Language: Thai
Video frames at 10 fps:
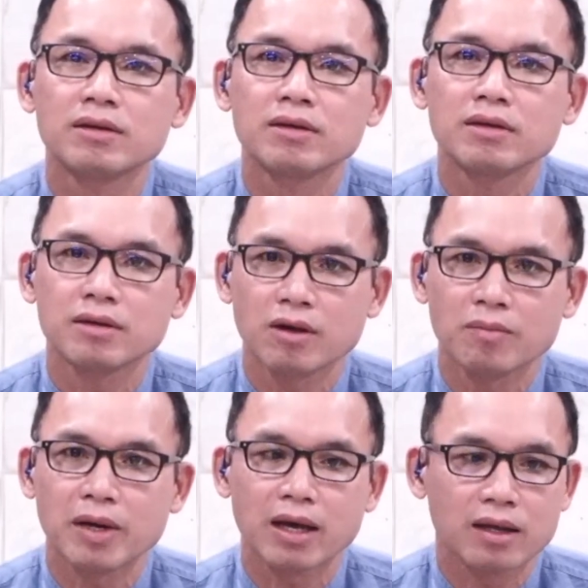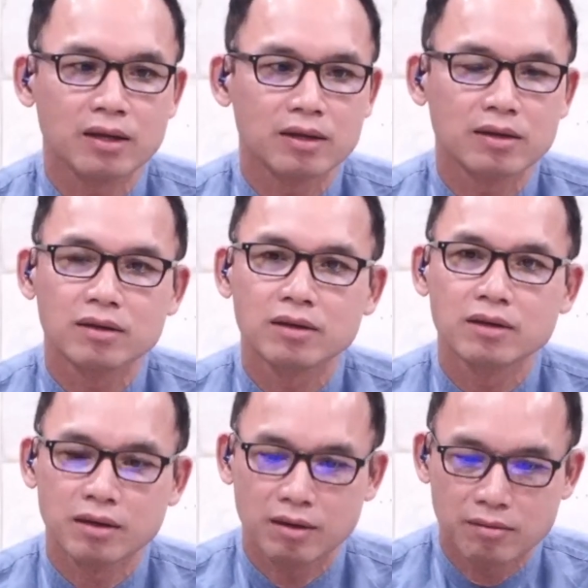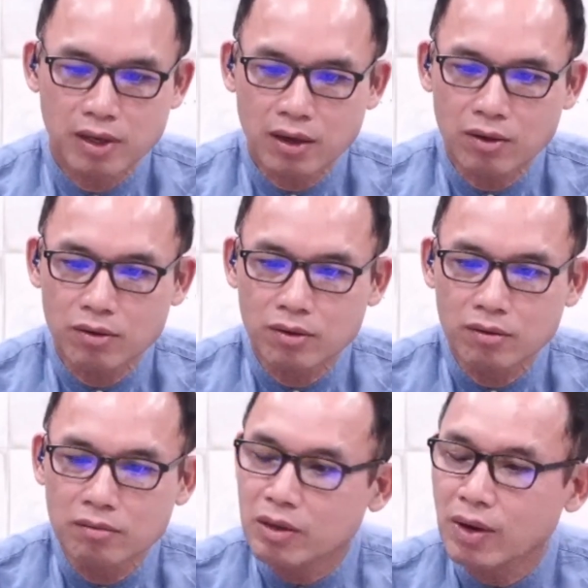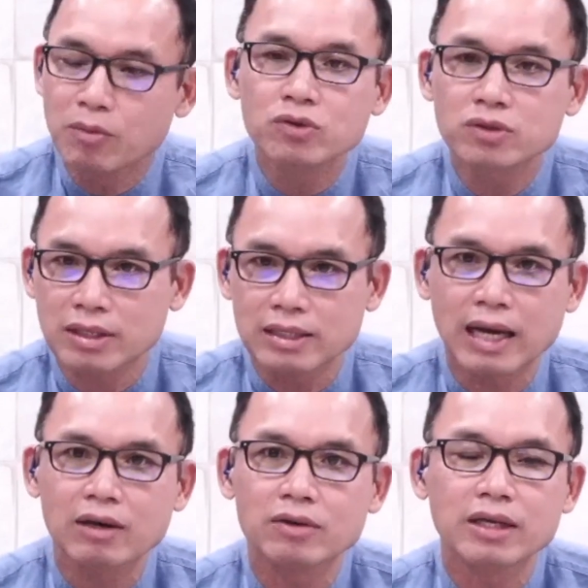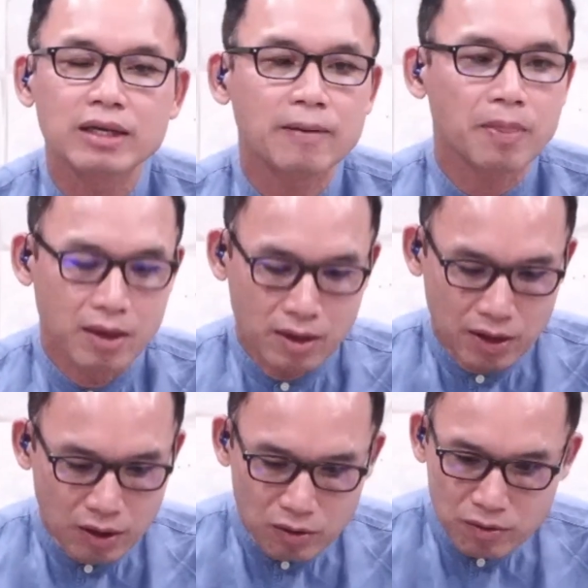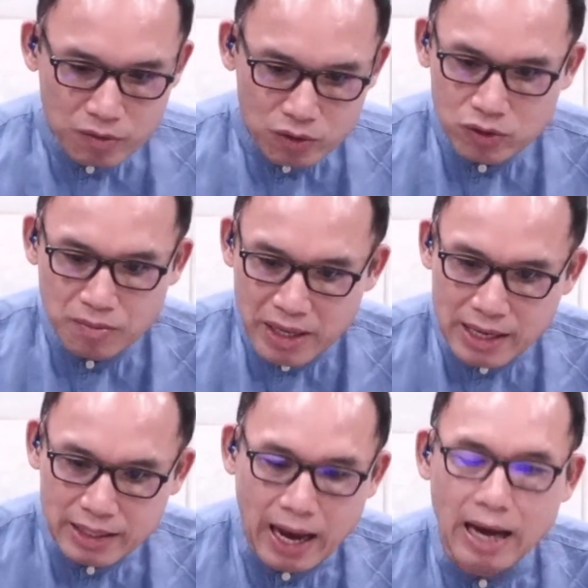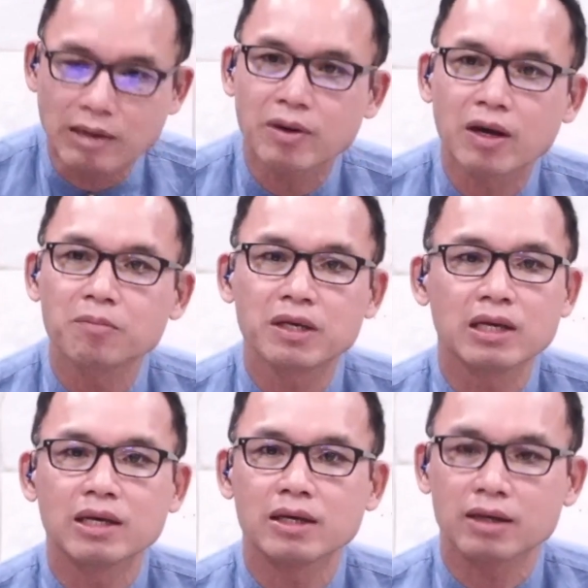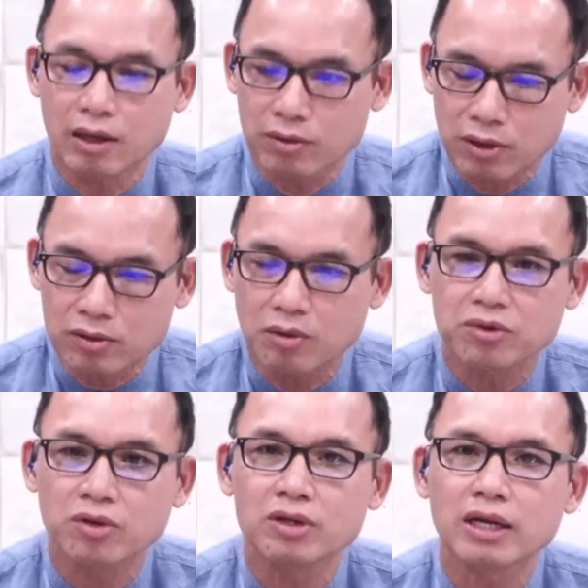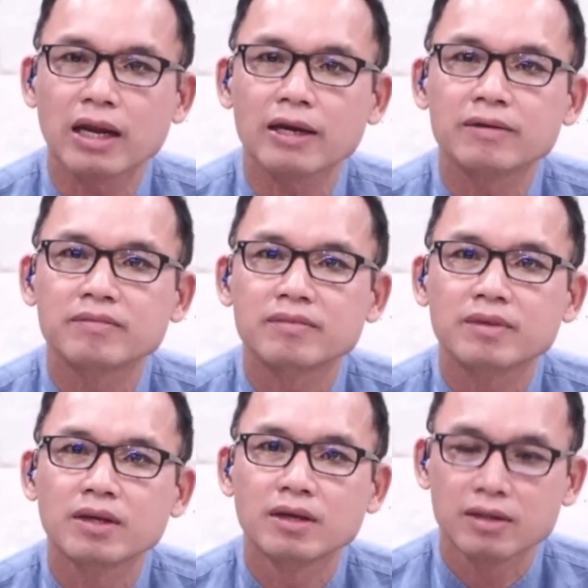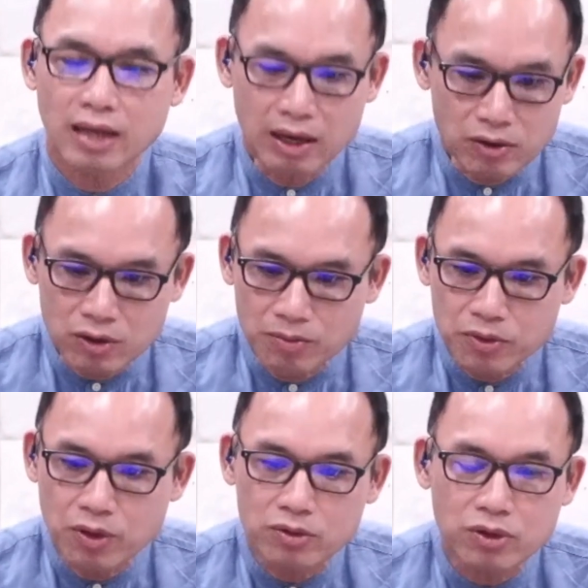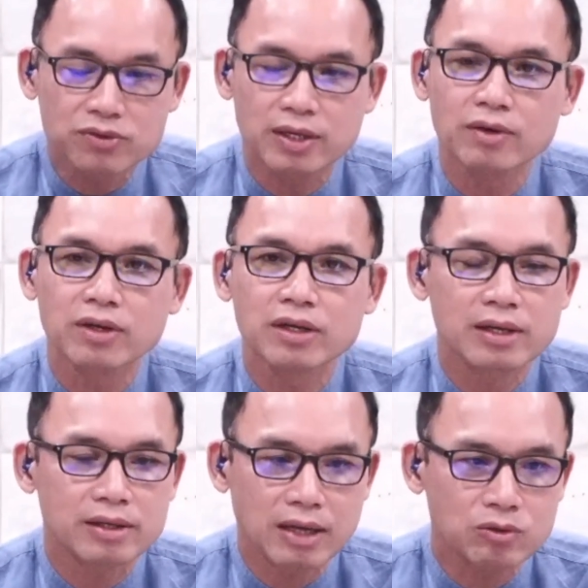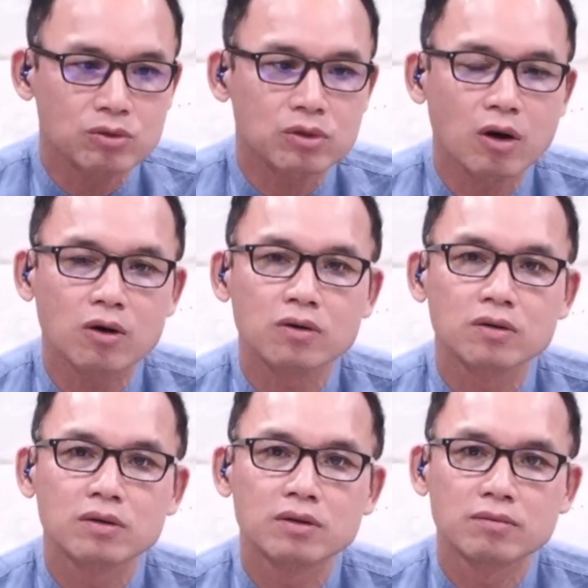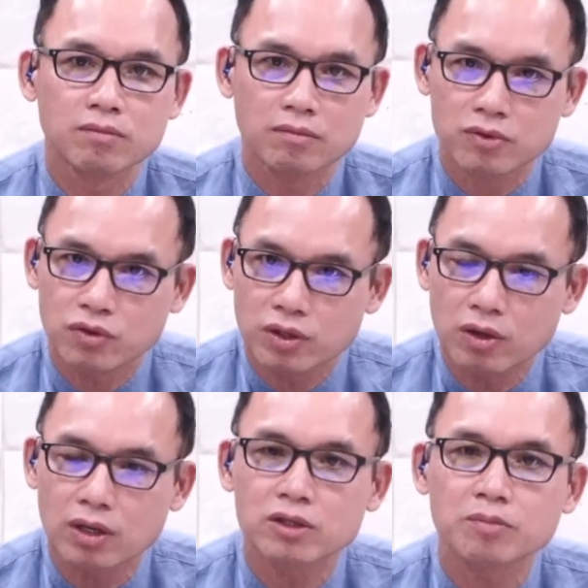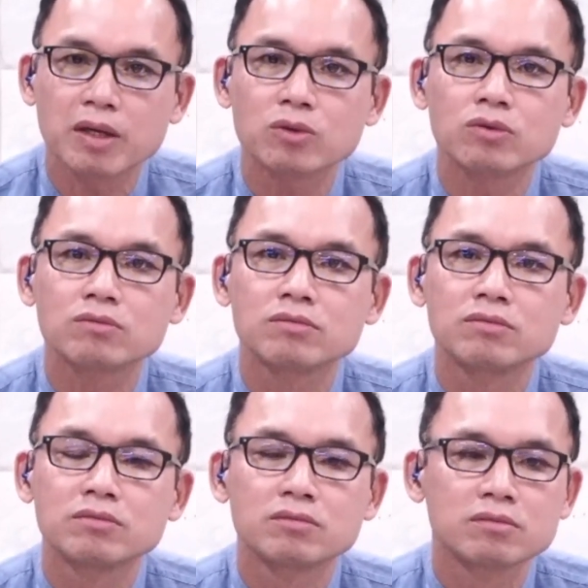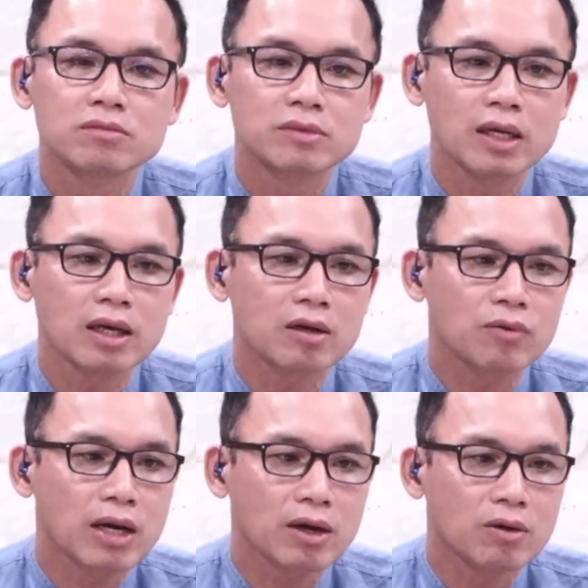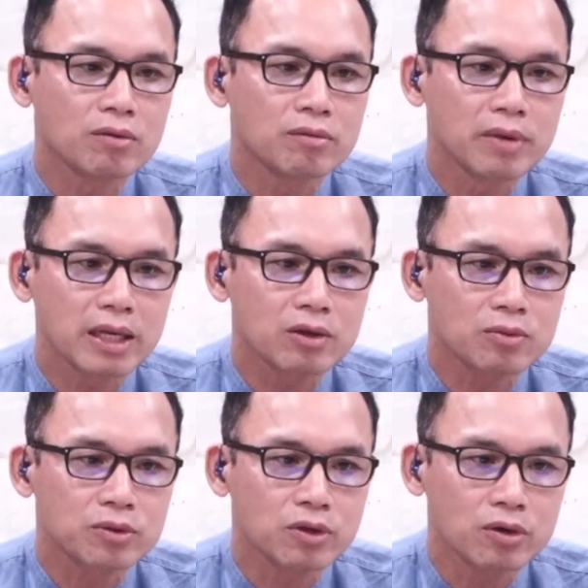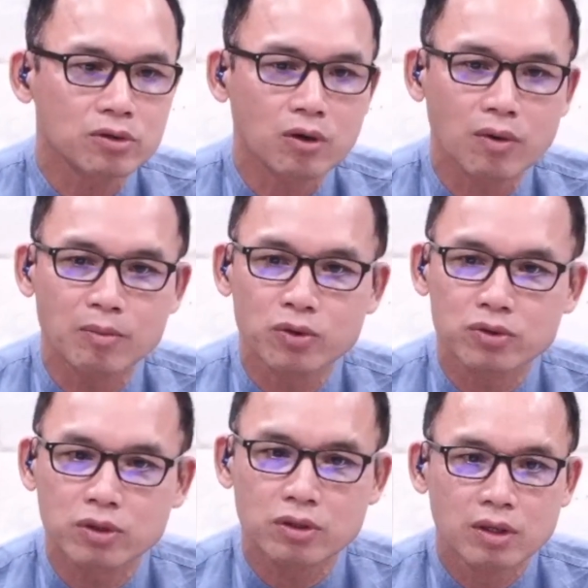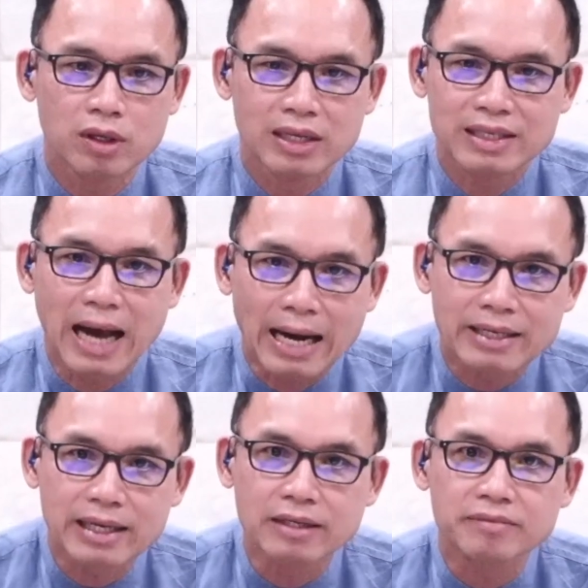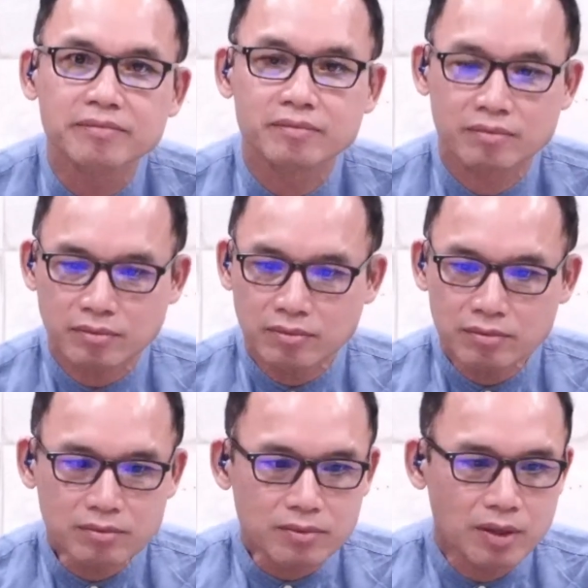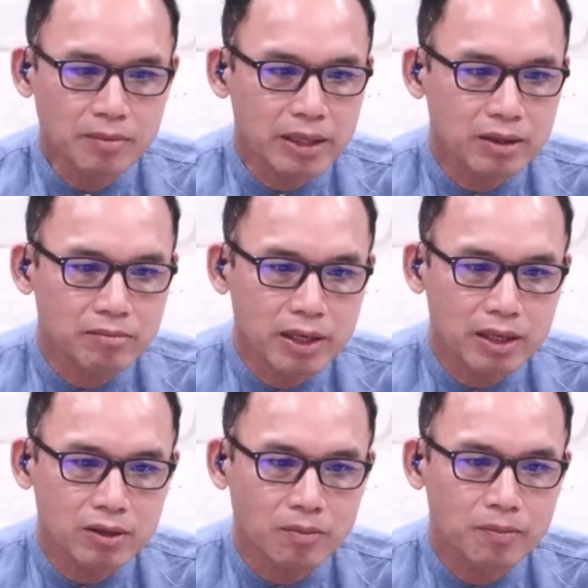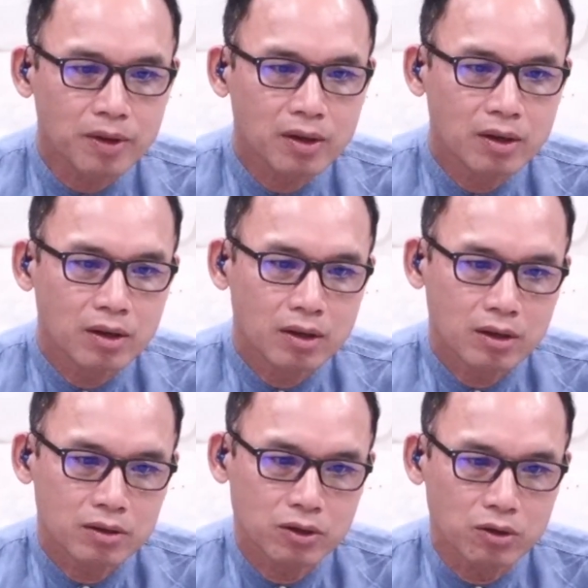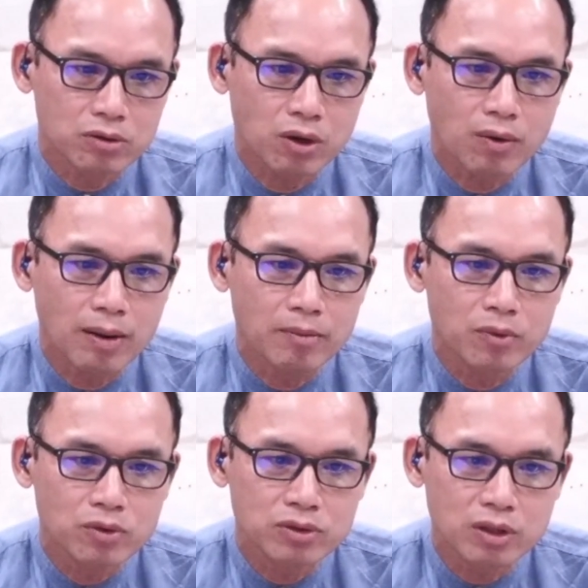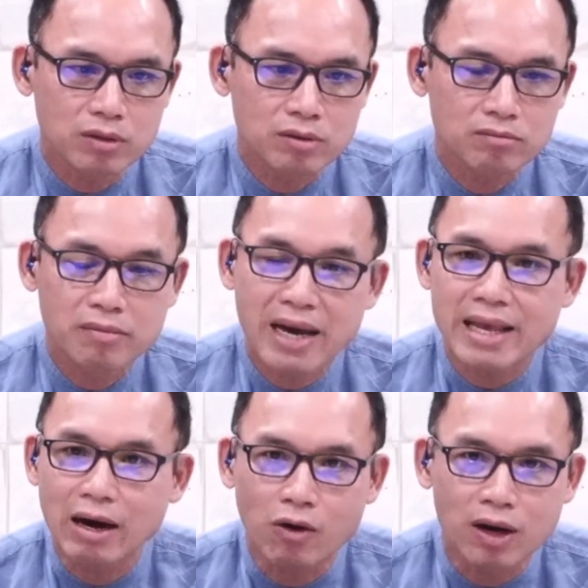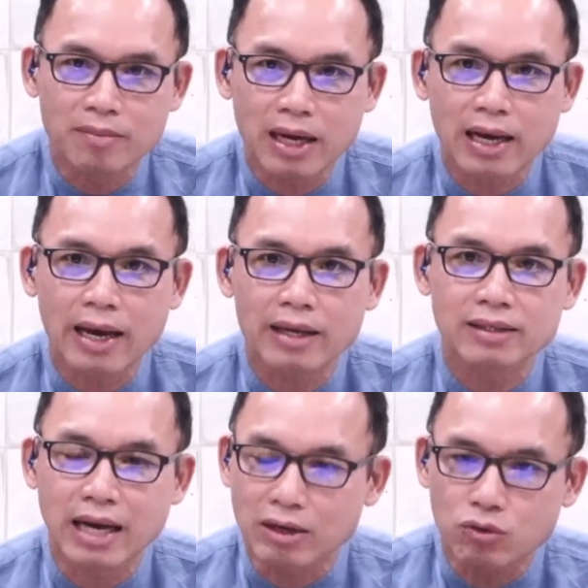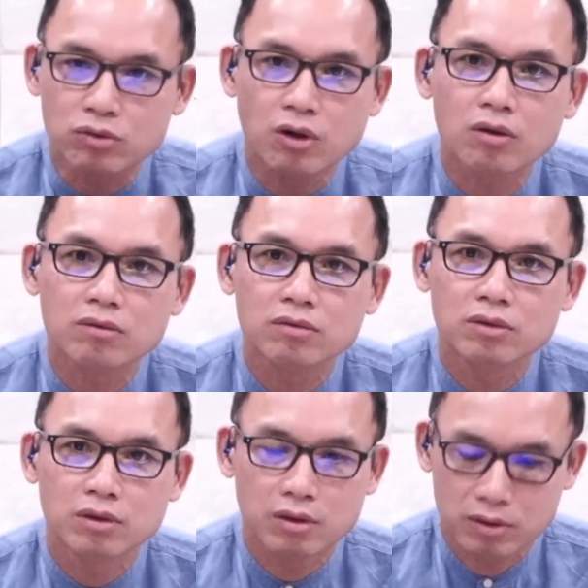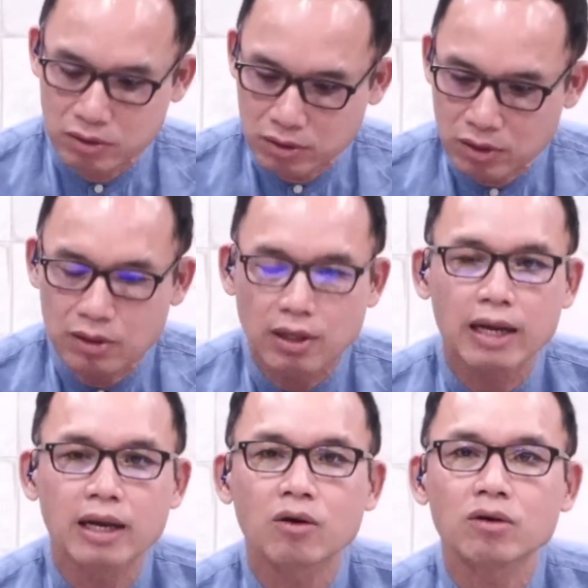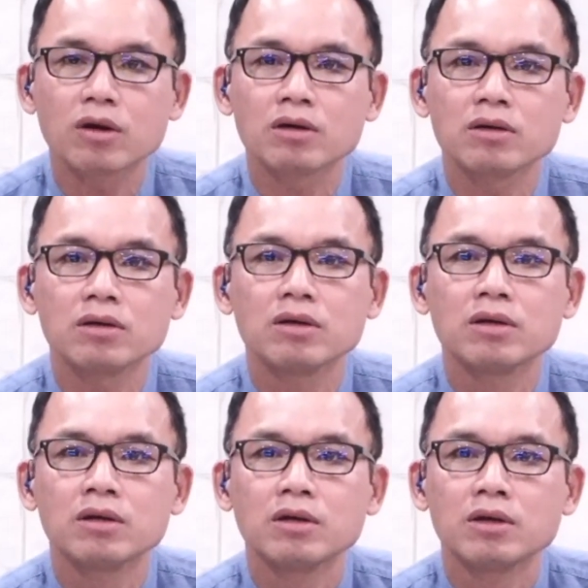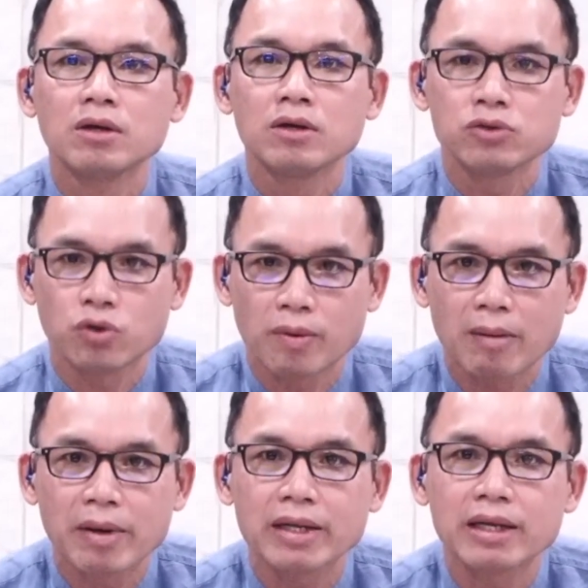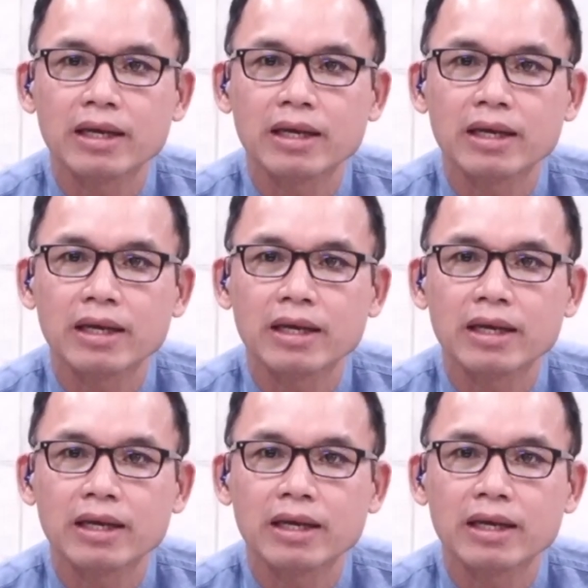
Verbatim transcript: นี่ออกไหมฮะเมื่อเรามีความรู้สึกต่างๆ เหล่านี้เนี่ยเรารู้สึกไม่อยากจะอ่านพระคัมภีร์เราตอบสนองอย่างไรถ้าเราตอบสนองต่อสิ่งเหล่านี้อย่างถูกต้องชีวิตของเราจะไปทุกข์ แต่ถ้าเกิดว่าเราไม่ได้ตอบสนองต่อความรู้สึกอยากกิน ไม่ไม่ได้ตอบสนองต่อความรู้สึกไม่อยากออกกำลังกายอย่างถูกต้อง อนาคตก็คือสุขภาพไม่ดี